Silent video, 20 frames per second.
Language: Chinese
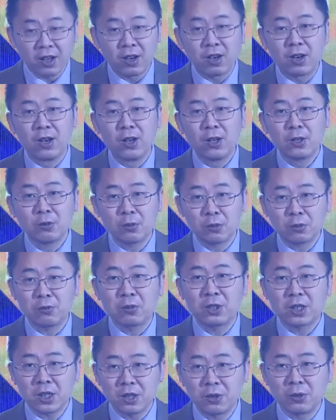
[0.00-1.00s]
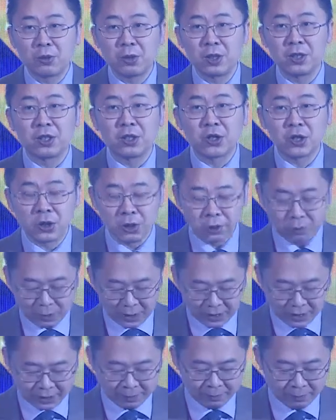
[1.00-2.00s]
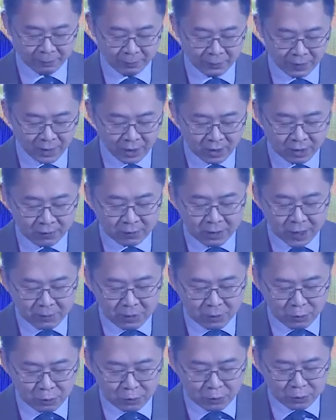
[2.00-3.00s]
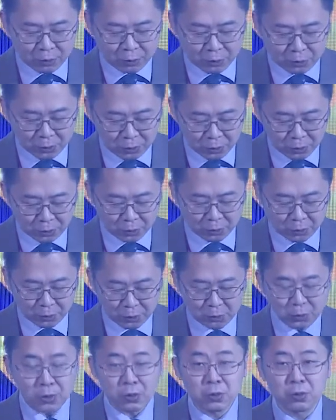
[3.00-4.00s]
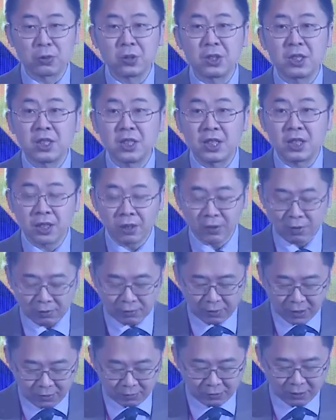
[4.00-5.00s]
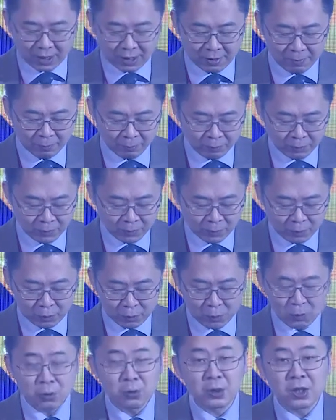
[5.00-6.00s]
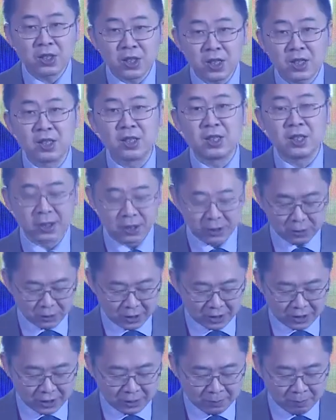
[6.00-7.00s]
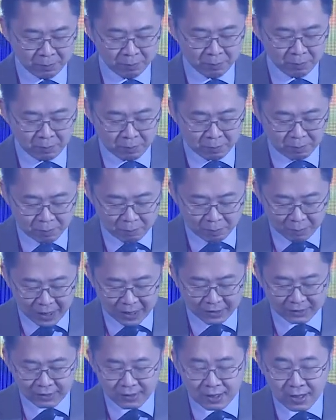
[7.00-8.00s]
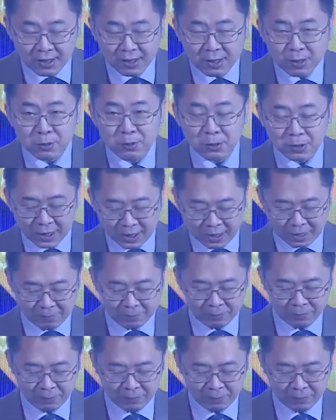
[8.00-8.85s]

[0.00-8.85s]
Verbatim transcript: 号做出正确的识别，发明出许许多多种协调的方法，通过正和游戏把蛋糕做大，